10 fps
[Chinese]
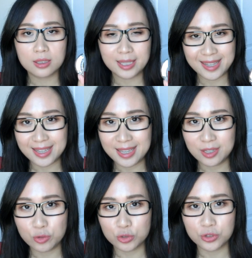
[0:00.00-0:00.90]
第
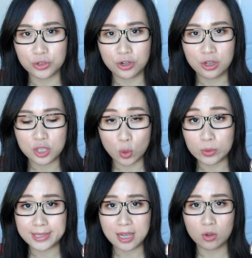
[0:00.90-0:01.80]
一就是有
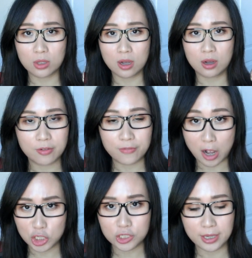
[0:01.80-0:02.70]
效的
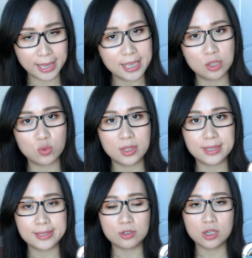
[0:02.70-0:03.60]
防止黑眼圈
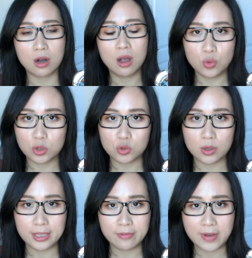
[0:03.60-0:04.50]
的形成。如果
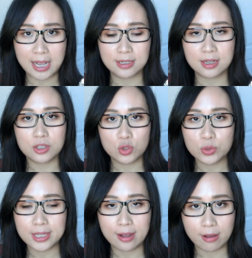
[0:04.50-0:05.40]
说你晚上休
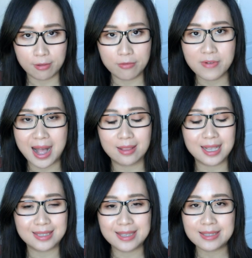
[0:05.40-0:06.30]
息得很晚，
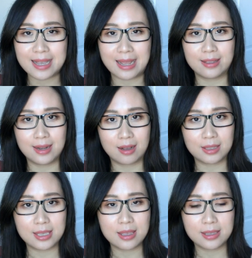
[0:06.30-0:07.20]
那接下来的2
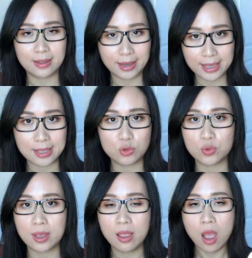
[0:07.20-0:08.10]
天你的黑眼
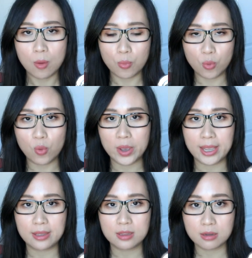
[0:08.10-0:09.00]
圈不
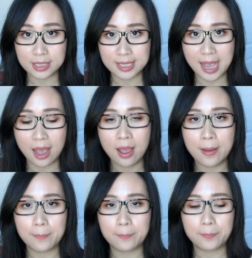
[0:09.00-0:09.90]
会增加。
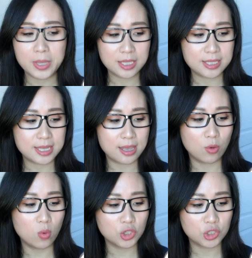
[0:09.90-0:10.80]
并且我